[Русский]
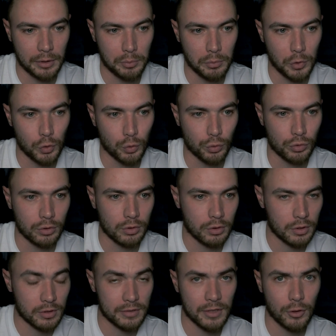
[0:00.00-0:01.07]
минут
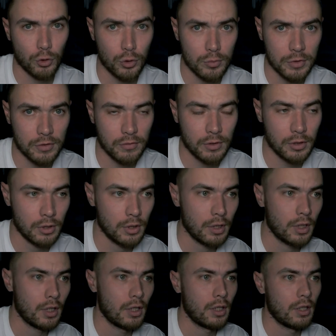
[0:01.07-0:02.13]
знакомства.
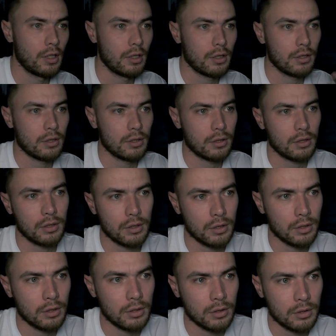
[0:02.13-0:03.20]

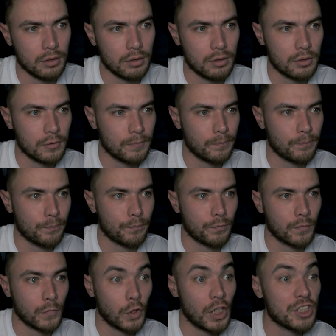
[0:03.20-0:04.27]
И
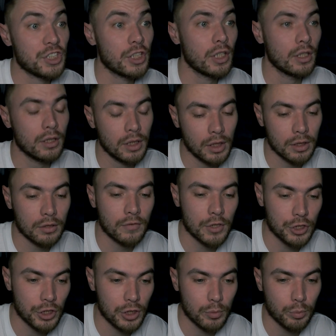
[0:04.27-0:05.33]
Точнее, нет,
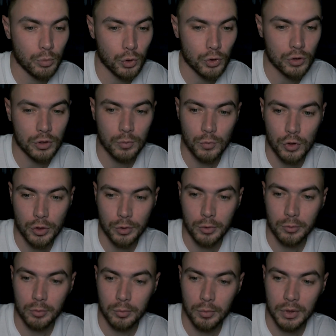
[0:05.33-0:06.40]
вообще просто можно
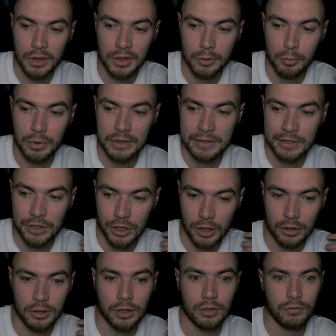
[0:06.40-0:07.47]
было бы
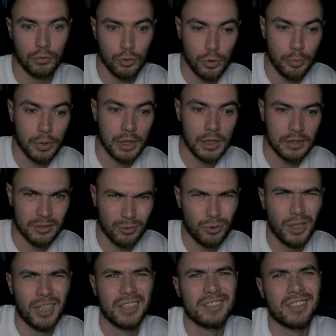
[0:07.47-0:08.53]
сначала его показать, ну,
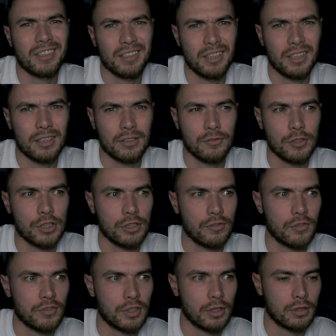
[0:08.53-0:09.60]
как стандартно вообще во
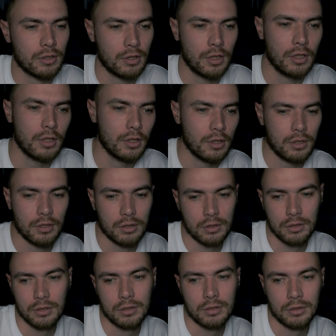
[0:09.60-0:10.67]
всех
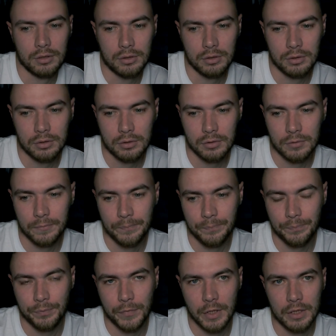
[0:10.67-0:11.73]
э,
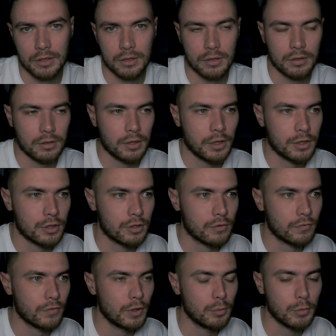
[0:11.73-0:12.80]
этих экшен
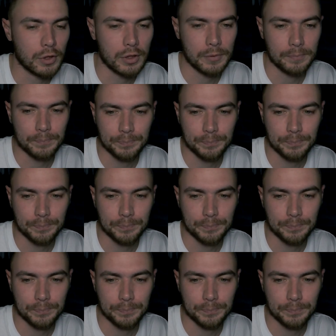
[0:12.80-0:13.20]
фильмах